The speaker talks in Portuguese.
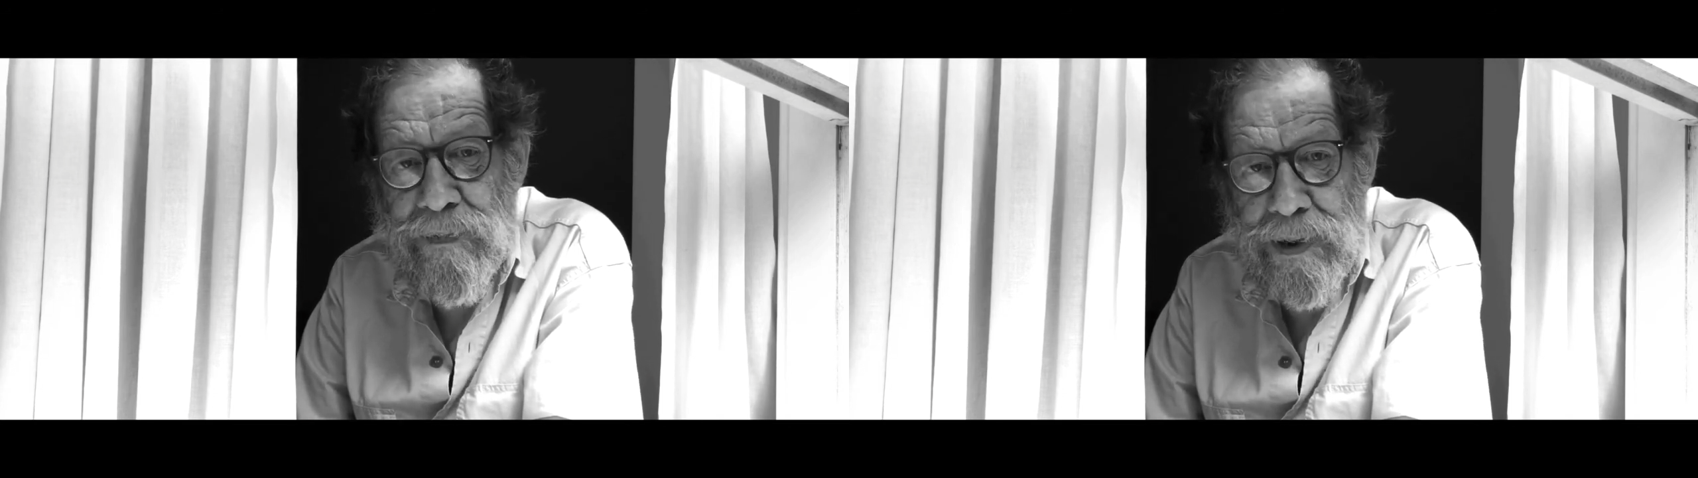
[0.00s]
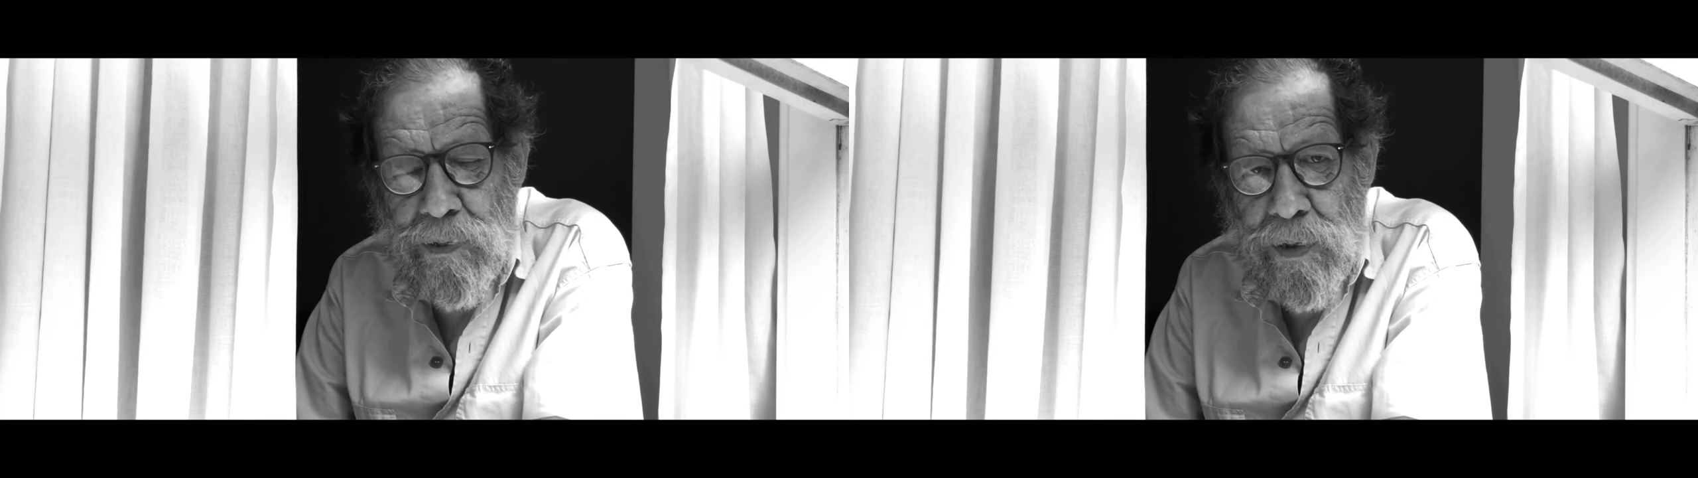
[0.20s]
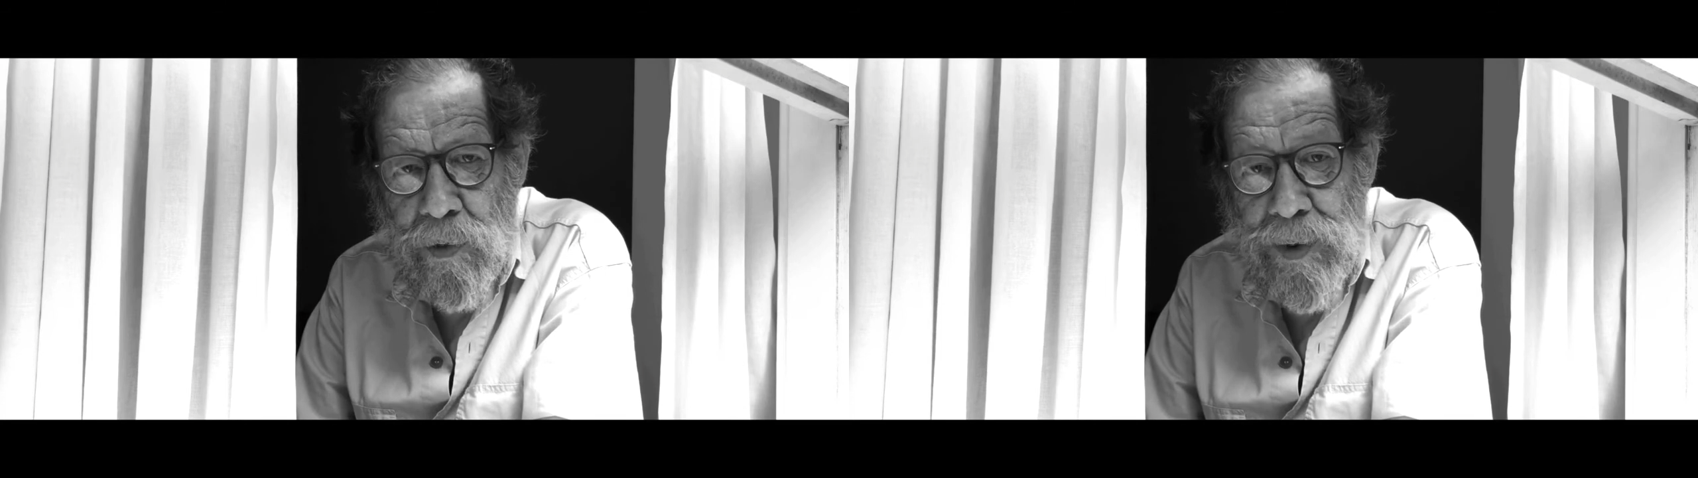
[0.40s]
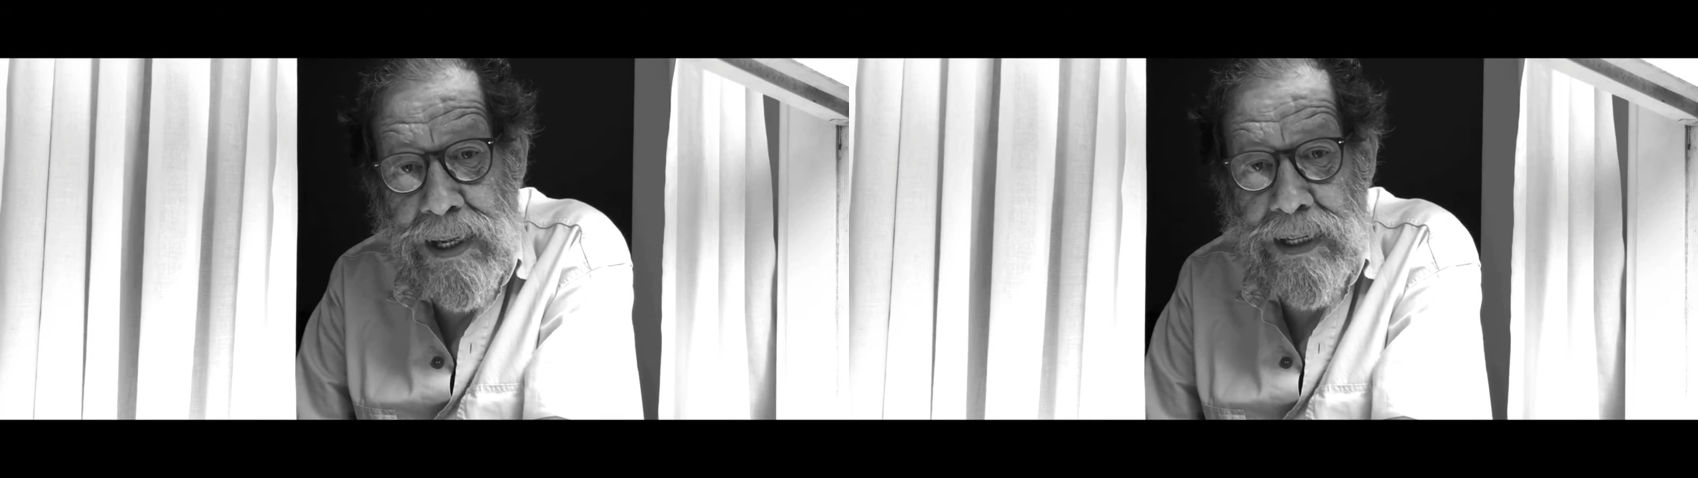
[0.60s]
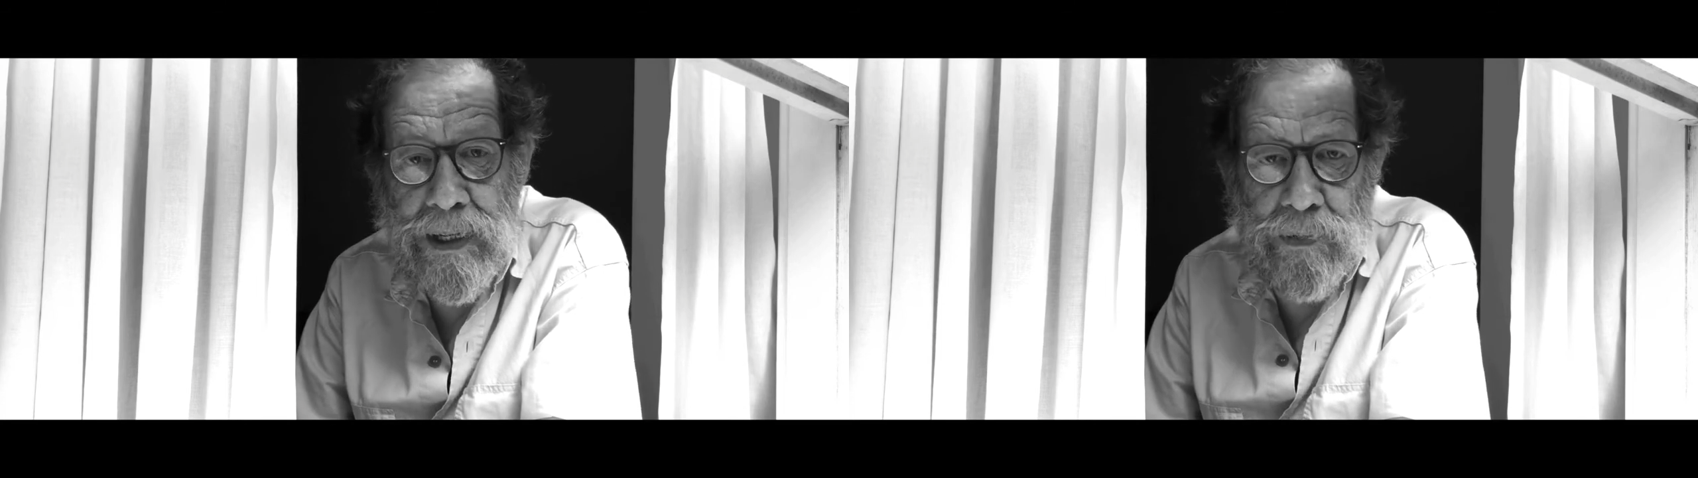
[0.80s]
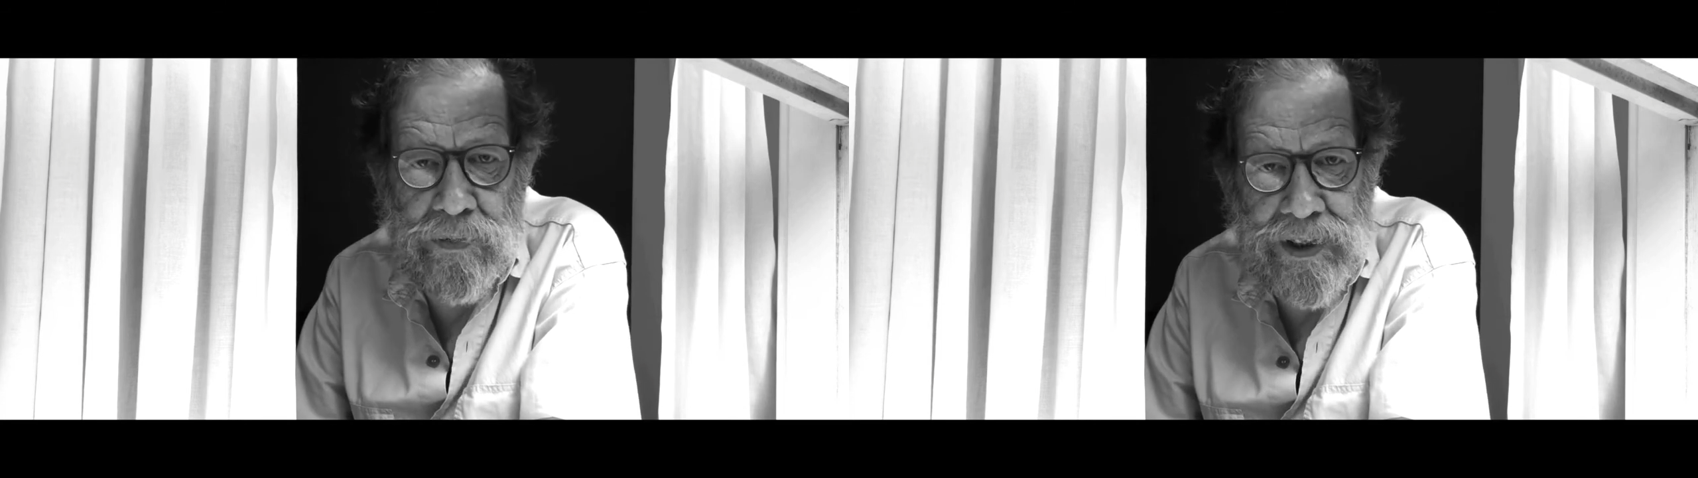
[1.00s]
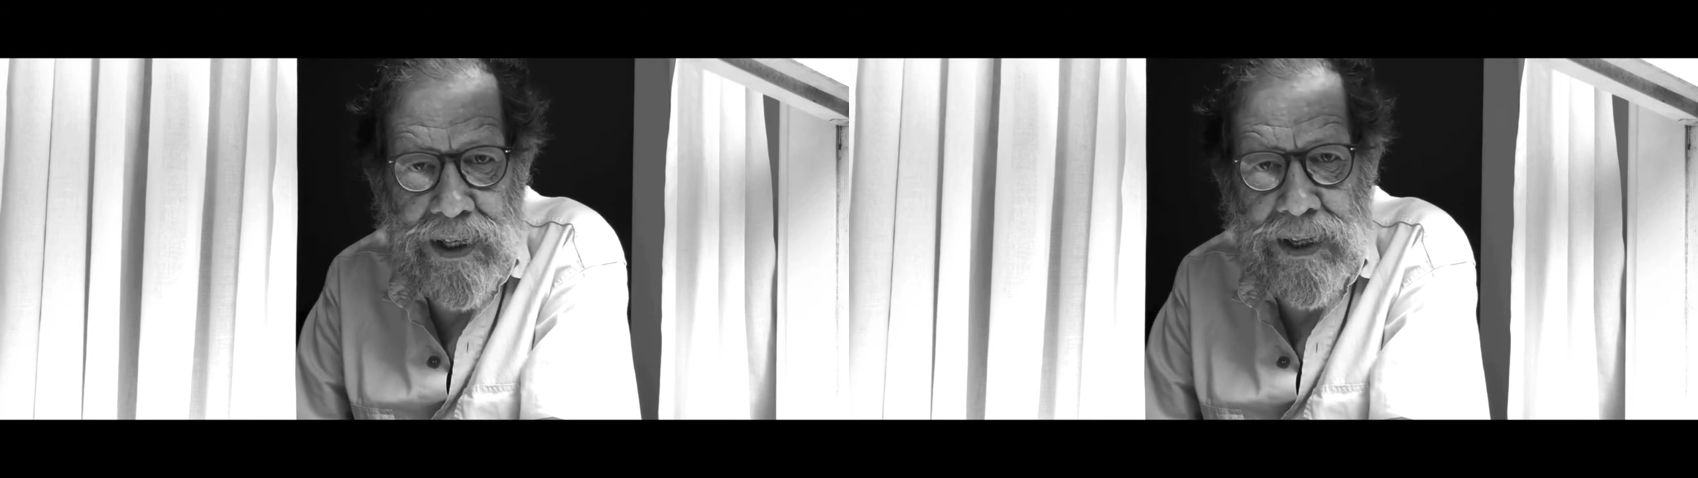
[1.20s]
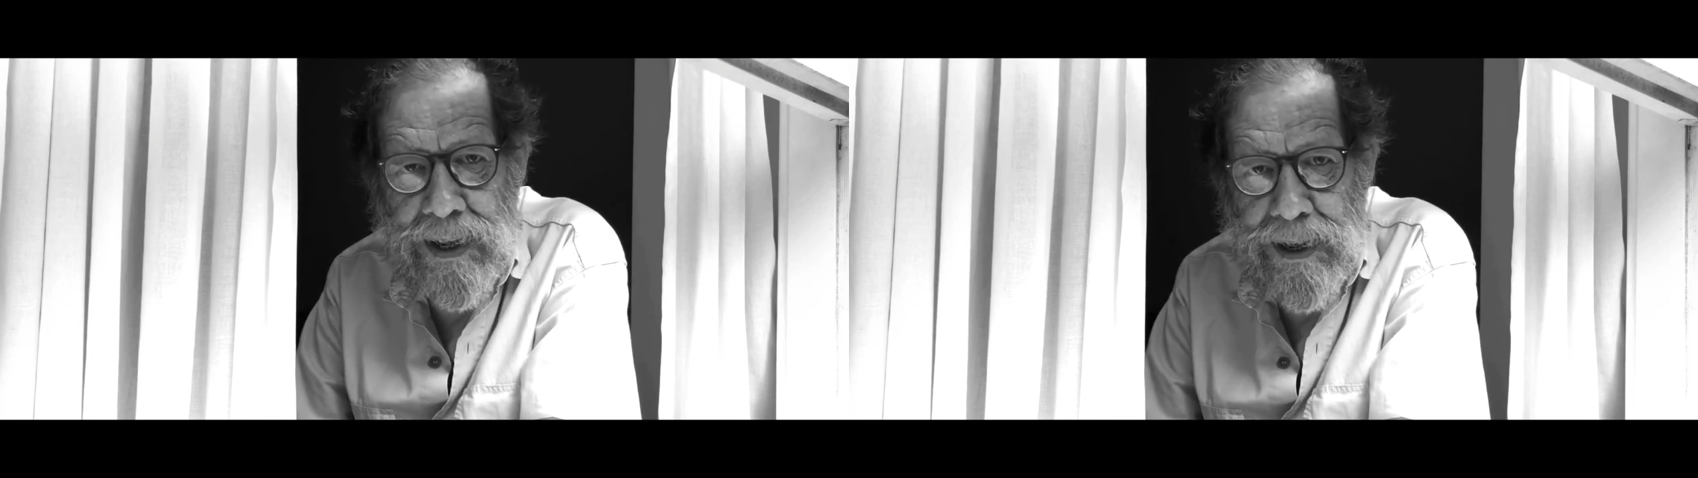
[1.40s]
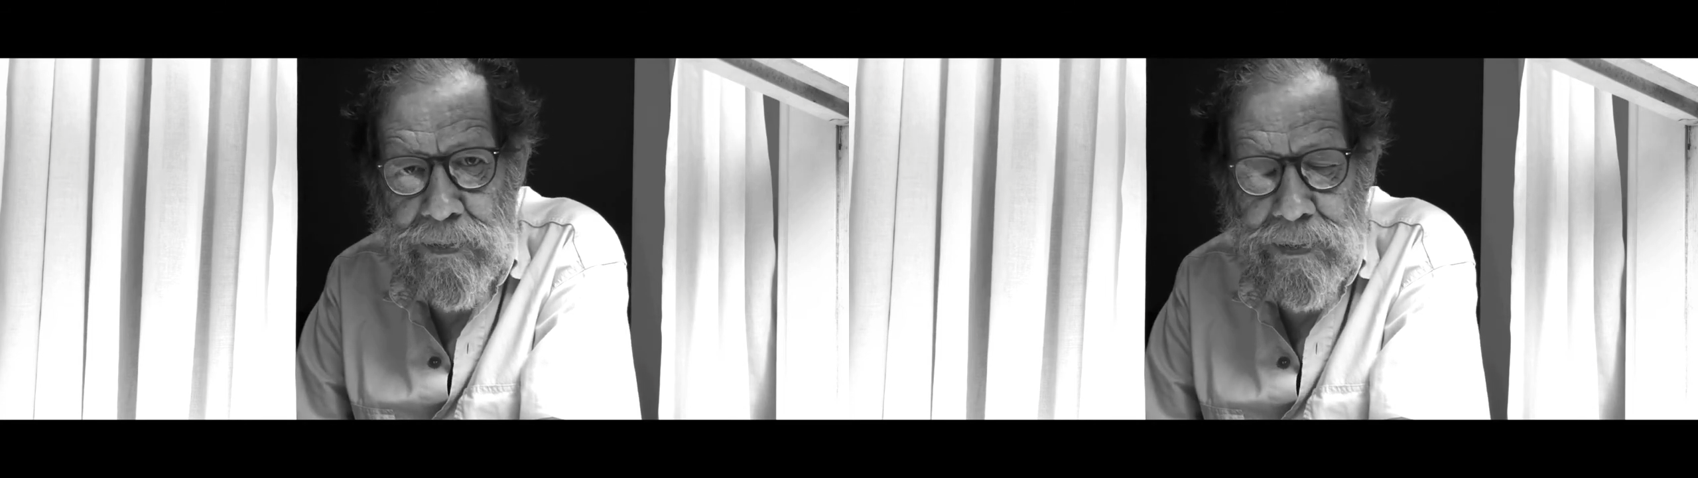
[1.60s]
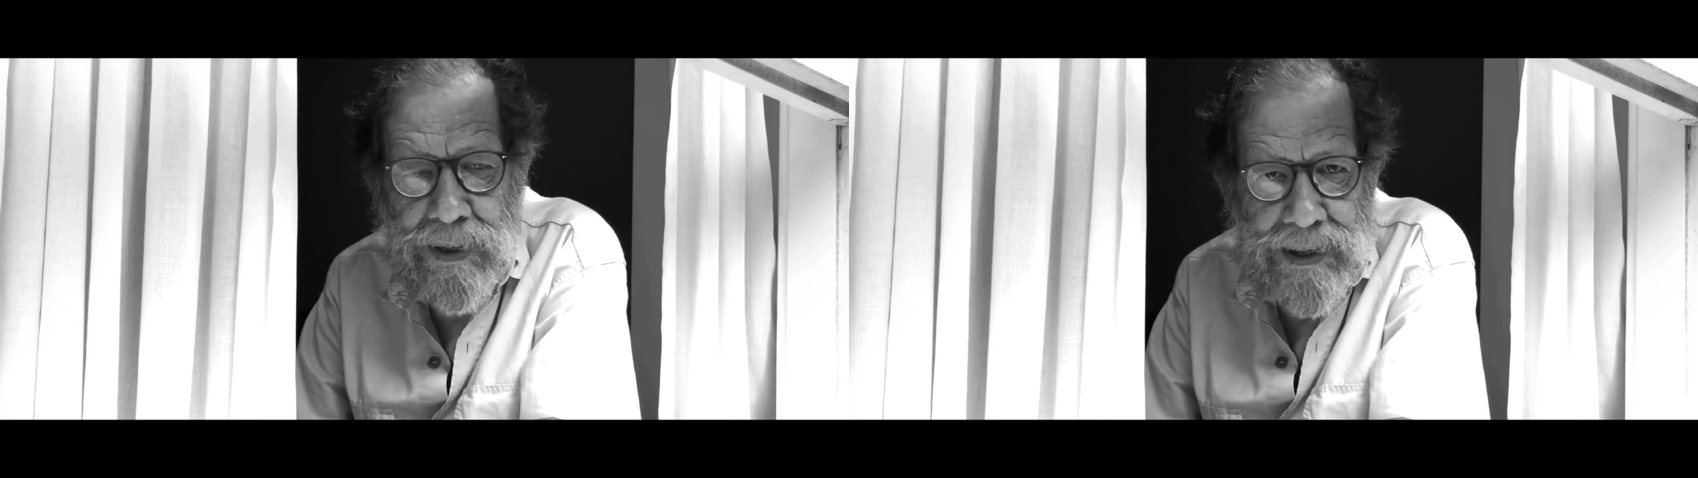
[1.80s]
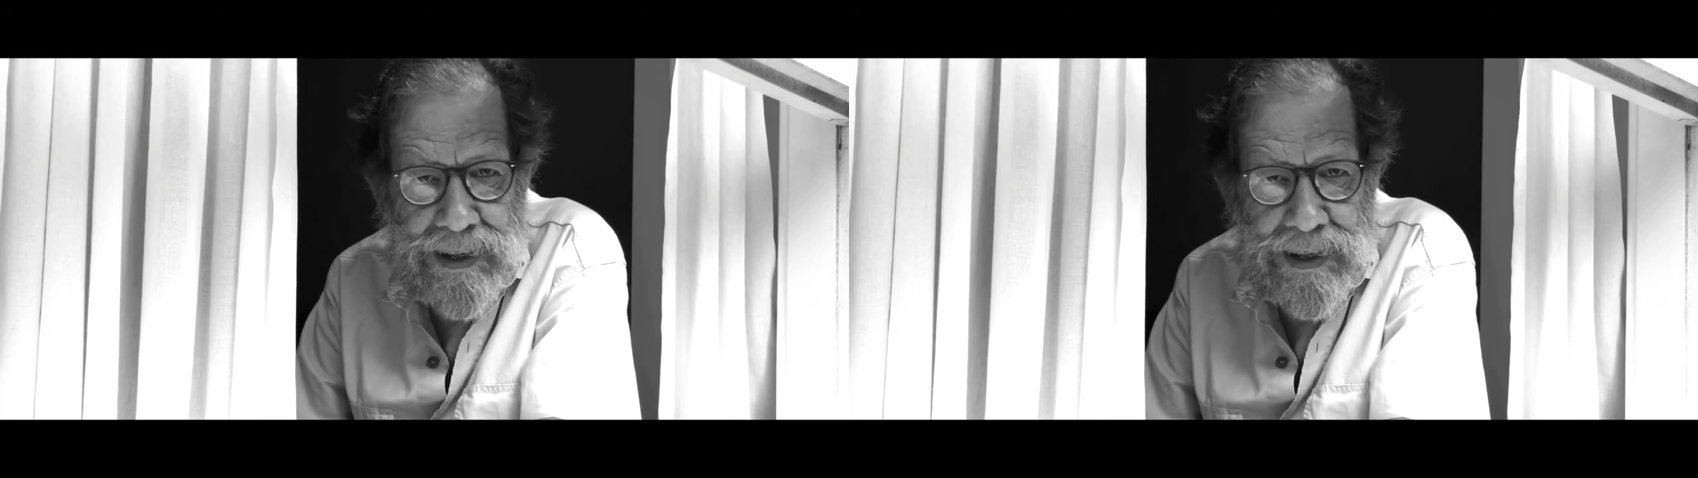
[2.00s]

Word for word: falou com ele, a não ser, claro,